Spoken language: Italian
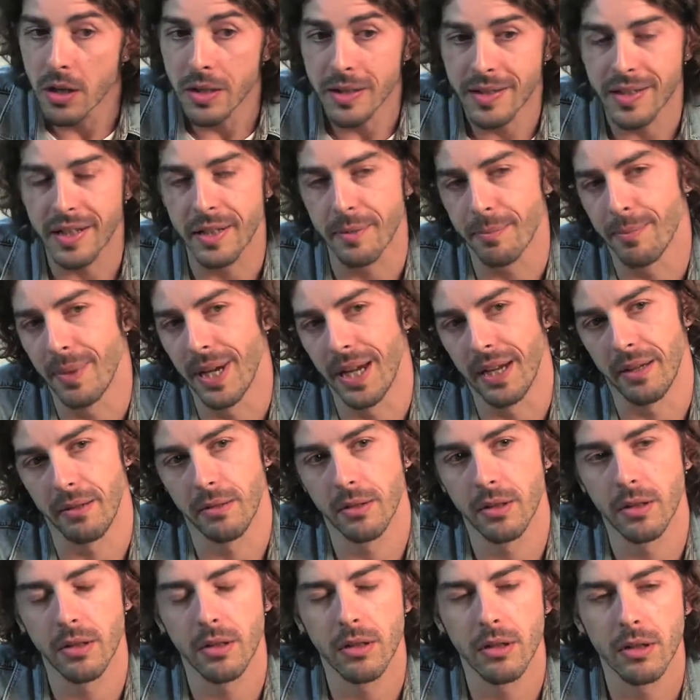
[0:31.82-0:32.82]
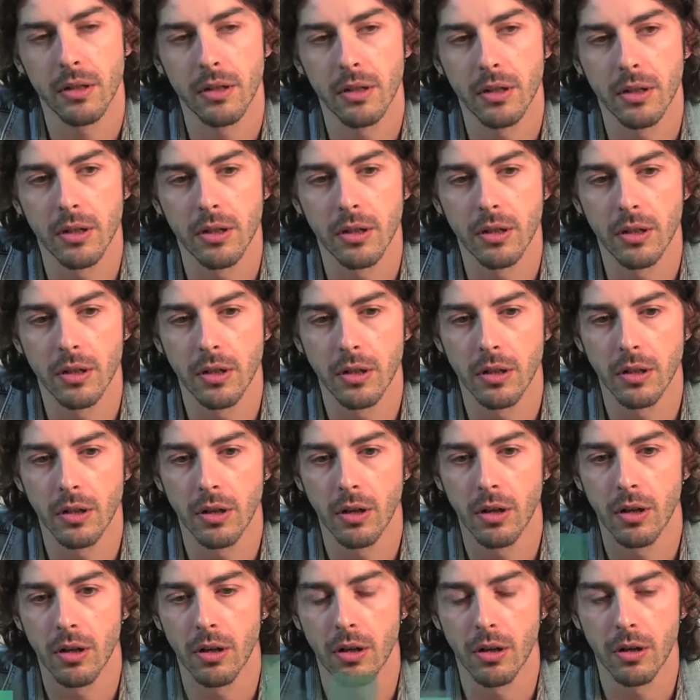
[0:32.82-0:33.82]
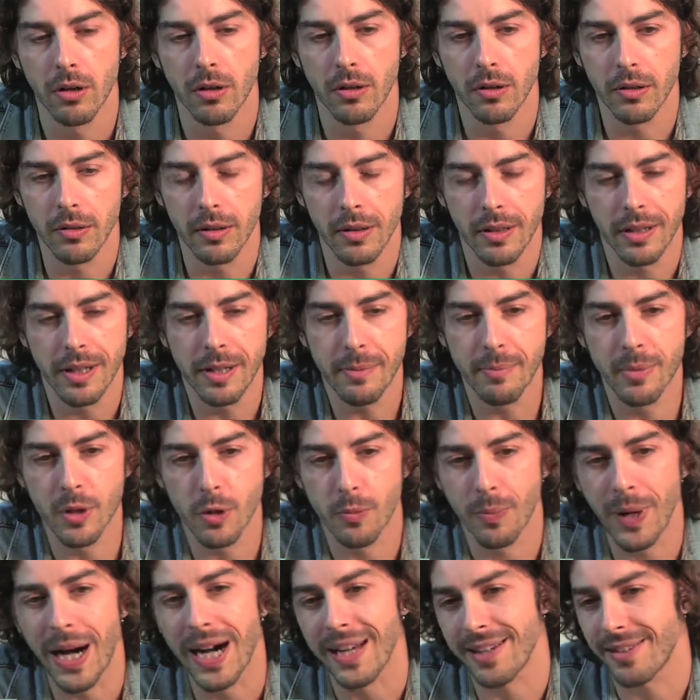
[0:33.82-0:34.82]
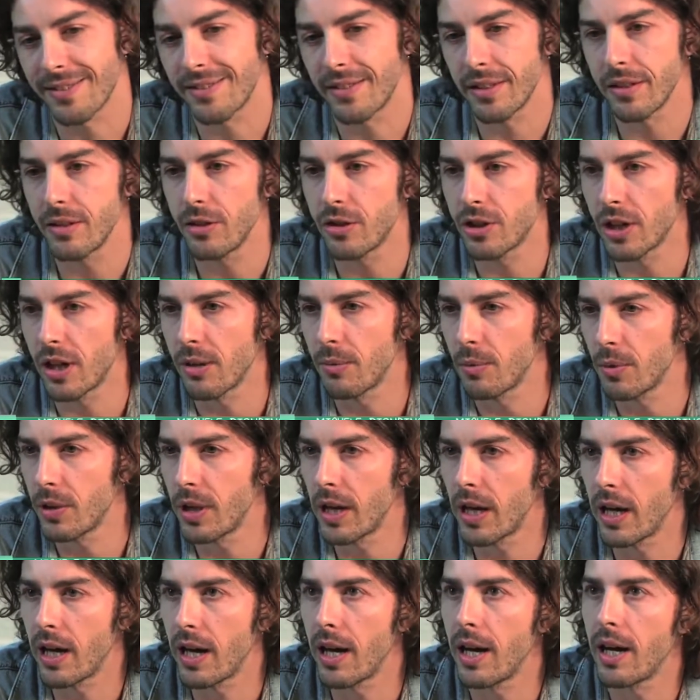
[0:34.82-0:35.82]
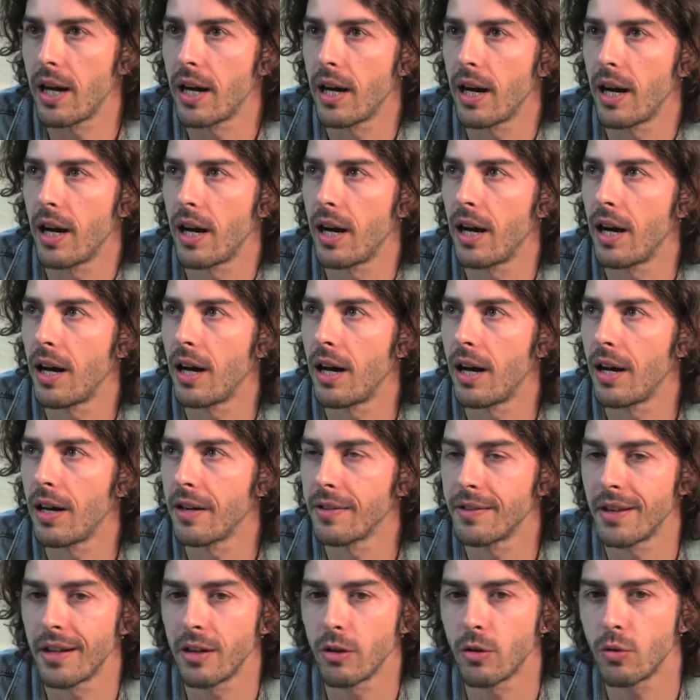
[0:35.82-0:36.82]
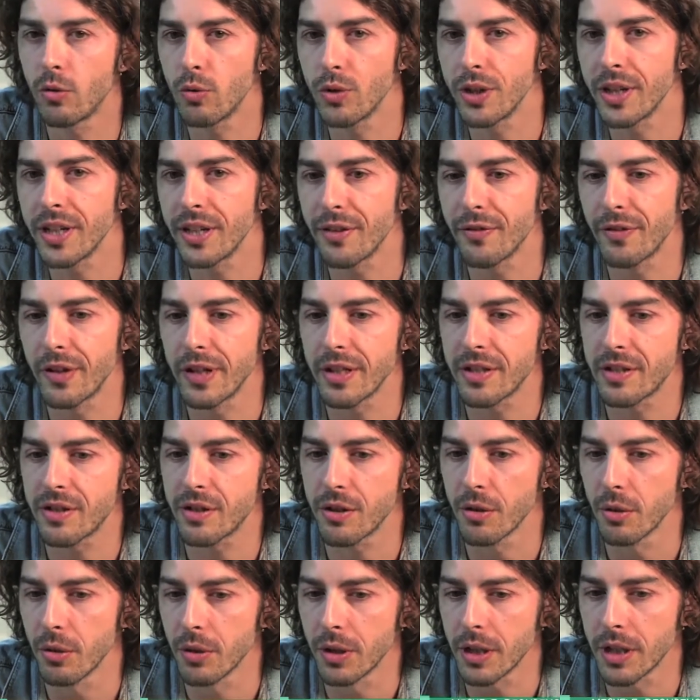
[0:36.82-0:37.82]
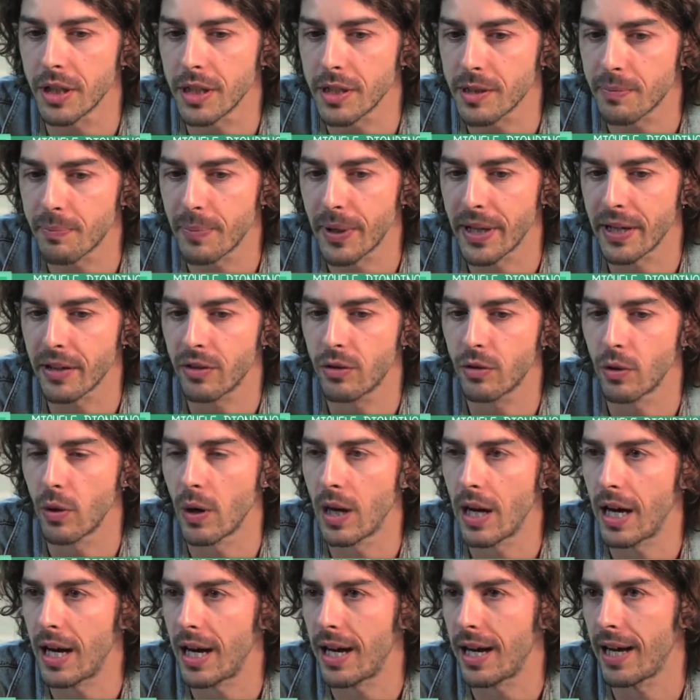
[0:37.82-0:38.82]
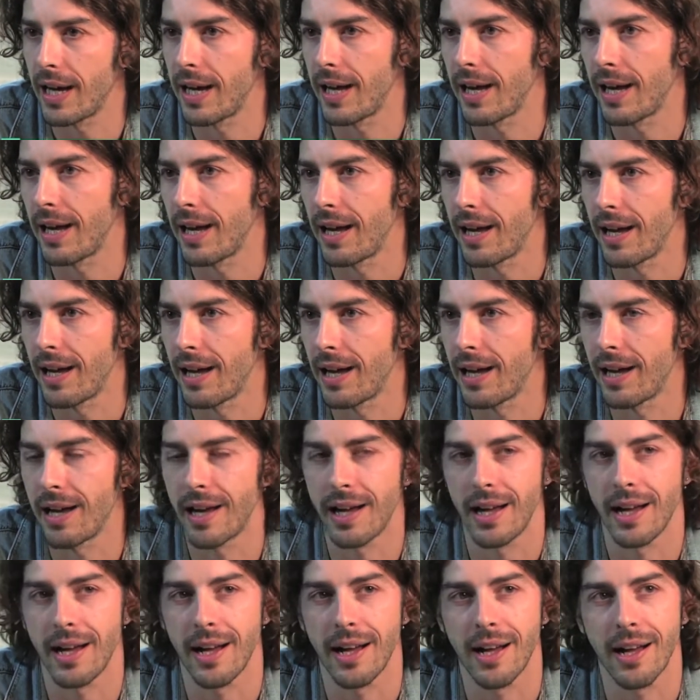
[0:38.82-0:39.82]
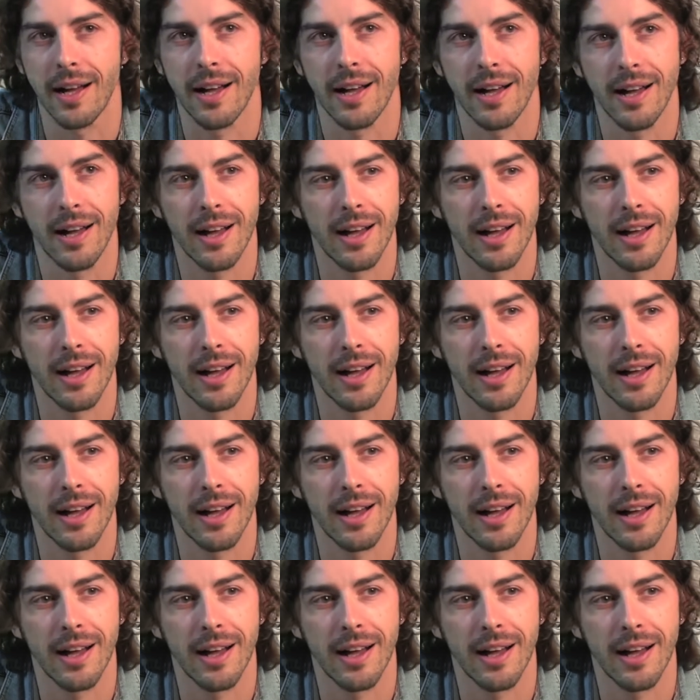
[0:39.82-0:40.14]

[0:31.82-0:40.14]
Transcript: Sì, beh, eh, il libro parte diciamo, da, da, alcune riflessioni rispetto a,